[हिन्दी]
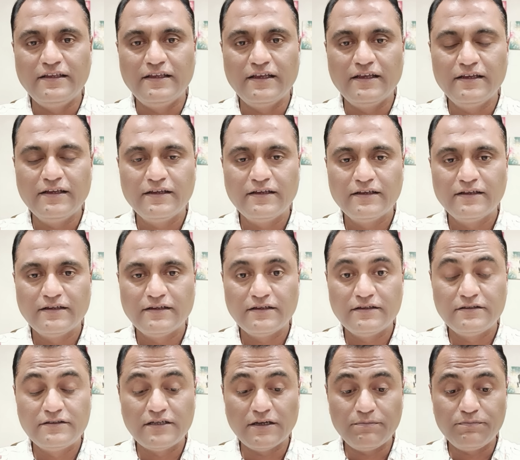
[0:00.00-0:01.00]
लिए
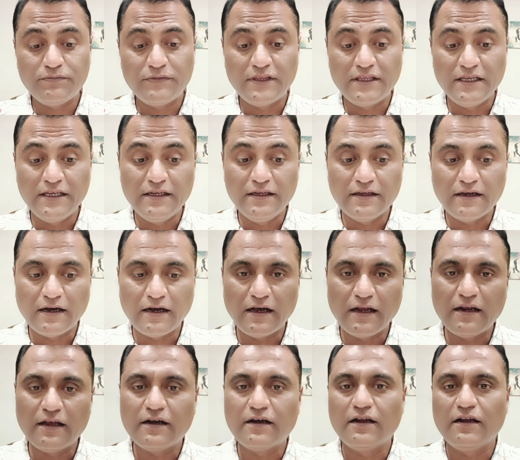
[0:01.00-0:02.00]
जब तीन
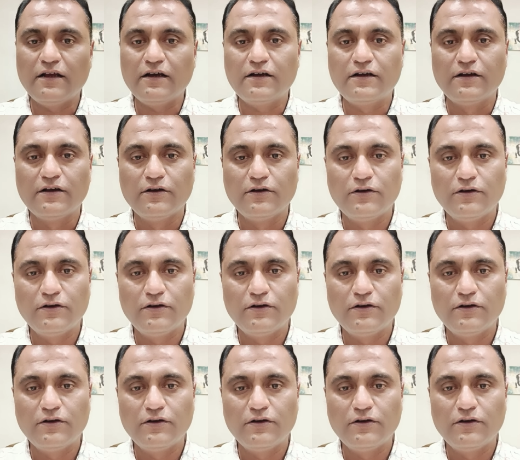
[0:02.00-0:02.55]
अलग अलग